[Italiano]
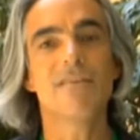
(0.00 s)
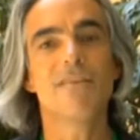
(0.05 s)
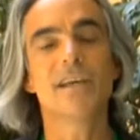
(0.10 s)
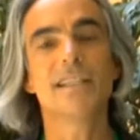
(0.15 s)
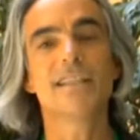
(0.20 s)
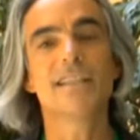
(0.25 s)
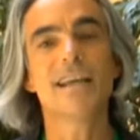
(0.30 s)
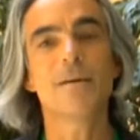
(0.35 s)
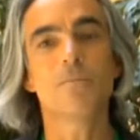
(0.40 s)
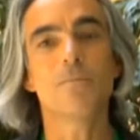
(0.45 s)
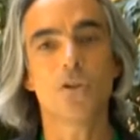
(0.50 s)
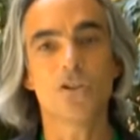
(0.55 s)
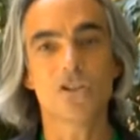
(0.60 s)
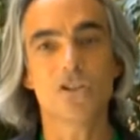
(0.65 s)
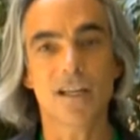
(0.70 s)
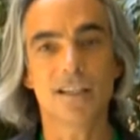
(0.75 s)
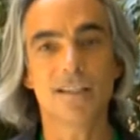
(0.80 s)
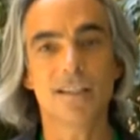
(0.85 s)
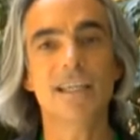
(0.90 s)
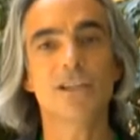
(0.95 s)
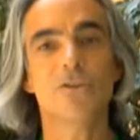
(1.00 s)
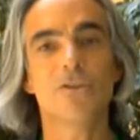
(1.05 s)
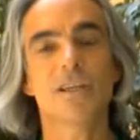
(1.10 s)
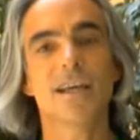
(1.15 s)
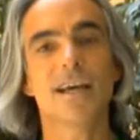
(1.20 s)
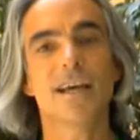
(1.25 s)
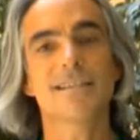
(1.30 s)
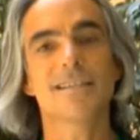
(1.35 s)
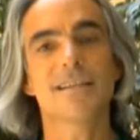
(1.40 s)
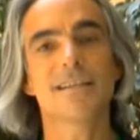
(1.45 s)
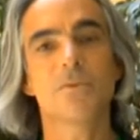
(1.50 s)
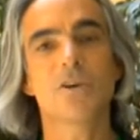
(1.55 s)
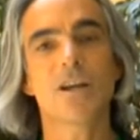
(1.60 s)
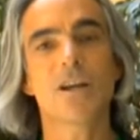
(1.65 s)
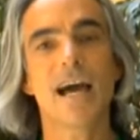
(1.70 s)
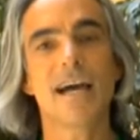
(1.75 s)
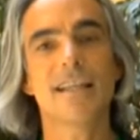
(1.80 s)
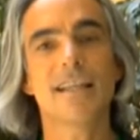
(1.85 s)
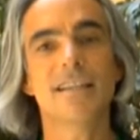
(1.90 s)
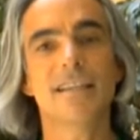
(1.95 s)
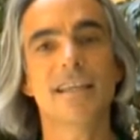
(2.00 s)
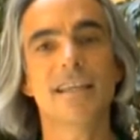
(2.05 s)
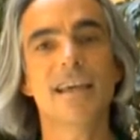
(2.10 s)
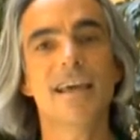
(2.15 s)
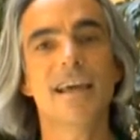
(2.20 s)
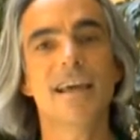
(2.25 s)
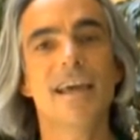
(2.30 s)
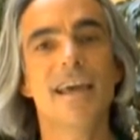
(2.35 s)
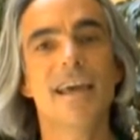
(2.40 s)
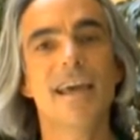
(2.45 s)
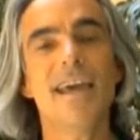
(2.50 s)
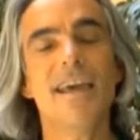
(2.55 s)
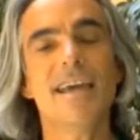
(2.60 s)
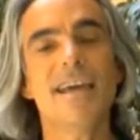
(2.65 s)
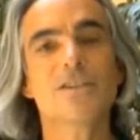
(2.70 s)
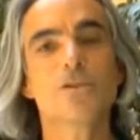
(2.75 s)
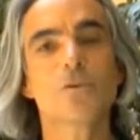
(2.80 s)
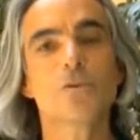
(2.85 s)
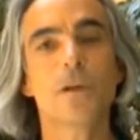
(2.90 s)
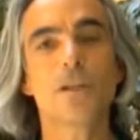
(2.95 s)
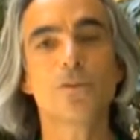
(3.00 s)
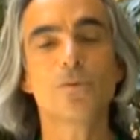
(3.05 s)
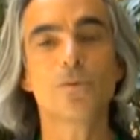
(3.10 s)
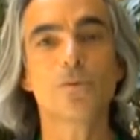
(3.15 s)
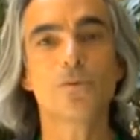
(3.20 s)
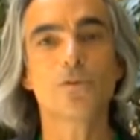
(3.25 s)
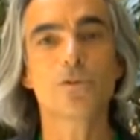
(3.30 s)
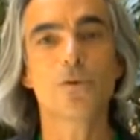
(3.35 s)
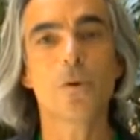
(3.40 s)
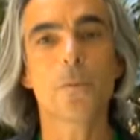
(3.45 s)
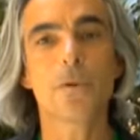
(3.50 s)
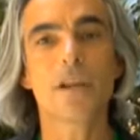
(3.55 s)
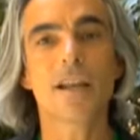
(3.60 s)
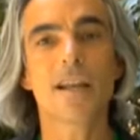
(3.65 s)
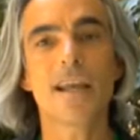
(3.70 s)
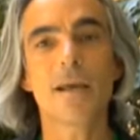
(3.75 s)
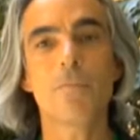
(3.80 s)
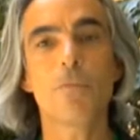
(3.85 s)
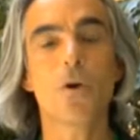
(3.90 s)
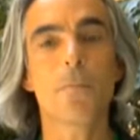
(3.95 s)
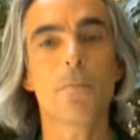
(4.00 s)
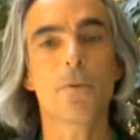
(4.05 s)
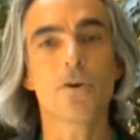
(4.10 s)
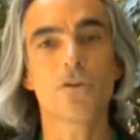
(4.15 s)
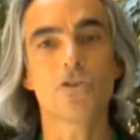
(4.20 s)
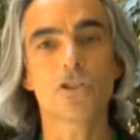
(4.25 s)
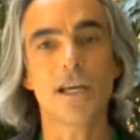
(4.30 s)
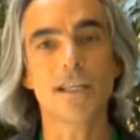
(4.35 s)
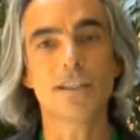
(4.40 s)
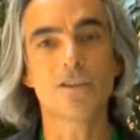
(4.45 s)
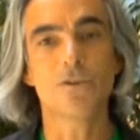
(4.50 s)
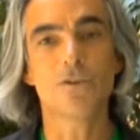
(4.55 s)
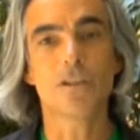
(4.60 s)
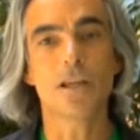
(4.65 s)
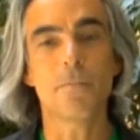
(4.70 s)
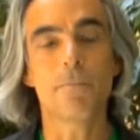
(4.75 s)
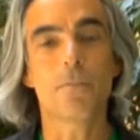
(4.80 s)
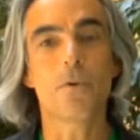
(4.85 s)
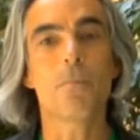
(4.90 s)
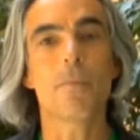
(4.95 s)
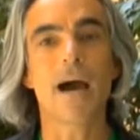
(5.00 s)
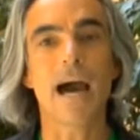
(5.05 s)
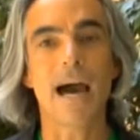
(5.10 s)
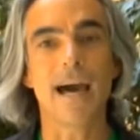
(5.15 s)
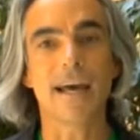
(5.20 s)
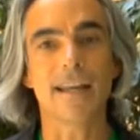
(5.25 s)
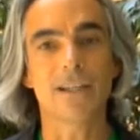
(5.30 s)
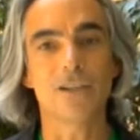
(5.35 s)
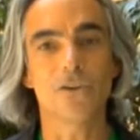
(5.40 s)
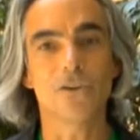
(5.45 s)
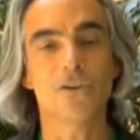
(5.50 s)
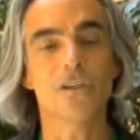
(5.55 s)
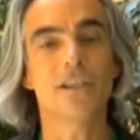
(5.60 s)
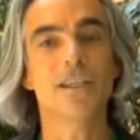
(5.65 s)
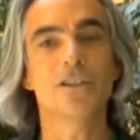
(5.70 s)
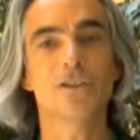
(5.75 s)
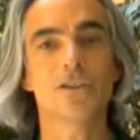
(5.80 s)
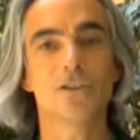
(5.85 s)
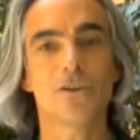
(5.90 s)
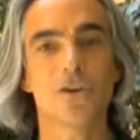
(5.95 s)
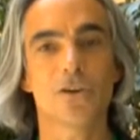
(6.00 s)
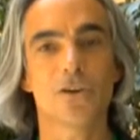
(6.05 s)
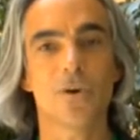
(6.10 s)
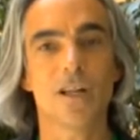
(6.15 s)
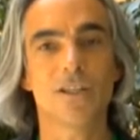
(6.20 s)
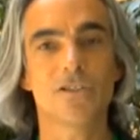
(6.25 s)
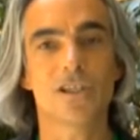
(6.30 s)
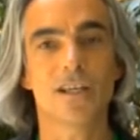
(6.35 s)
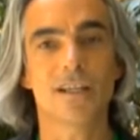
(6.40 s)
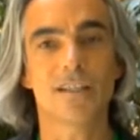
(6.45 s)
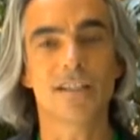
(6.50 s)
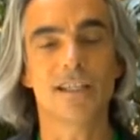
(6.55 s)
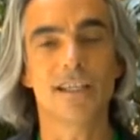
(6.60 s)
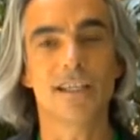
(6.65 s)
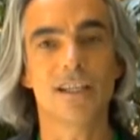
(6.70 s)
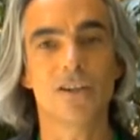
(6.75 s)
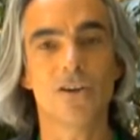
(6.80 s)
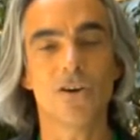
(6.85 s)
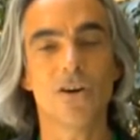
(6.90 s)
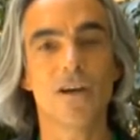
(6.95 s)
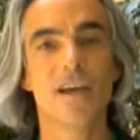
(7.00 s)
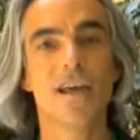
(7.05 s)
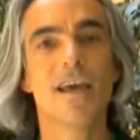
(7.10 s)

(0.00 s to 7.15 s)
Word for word: Vedremo il giardino di Casa Morandi e soprattutto scopriremo il progetto del pomario intorno al giardino,